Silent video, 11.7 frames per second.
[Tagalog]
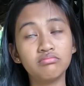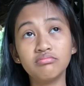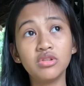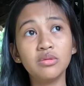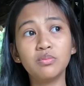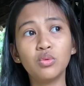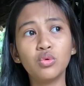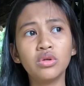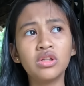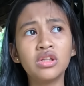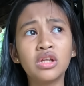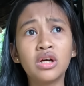hindi po
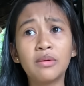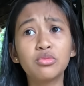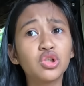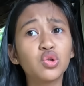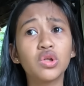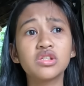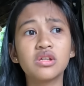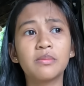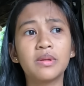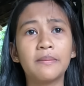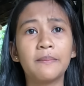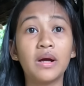inabutan ko lang siya
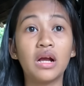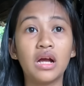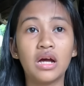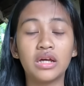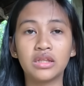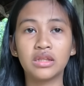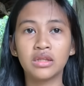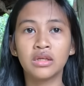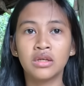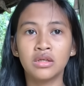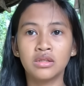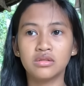ng pagkain
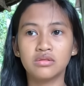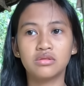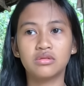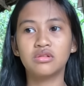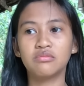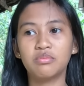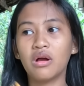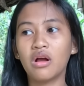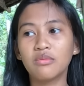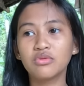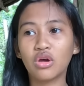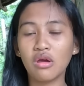then
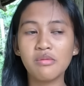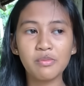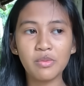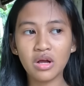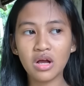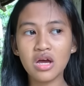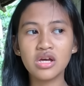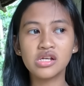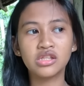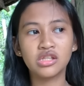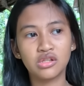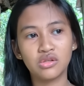pagkabit ko lang ng pagkain
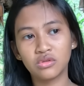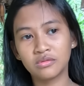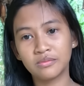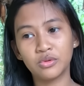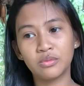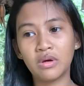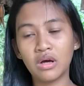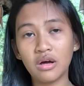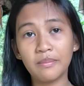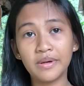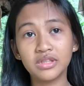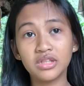tinigod antinigon po yung mga
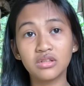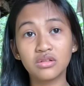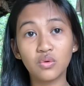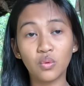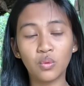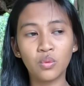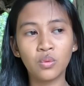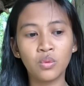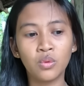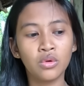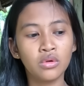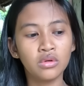kapatid ko
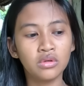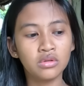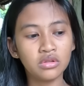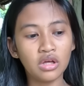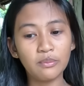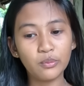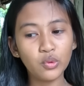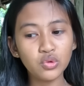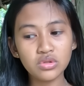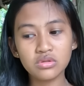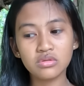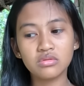
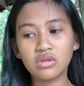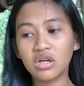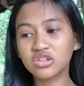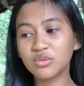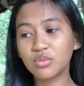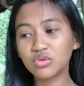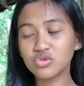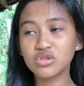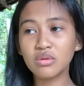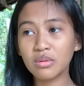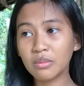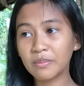tapos, tinatamon ko
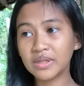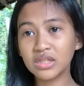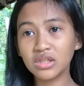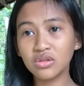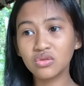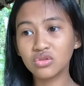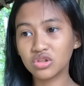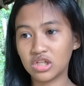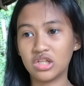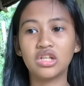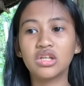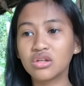siya mga panligo,
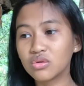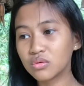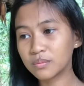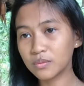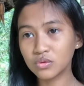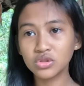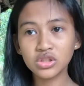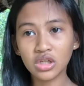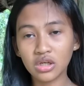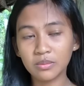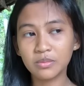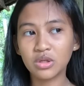naliligo po siya,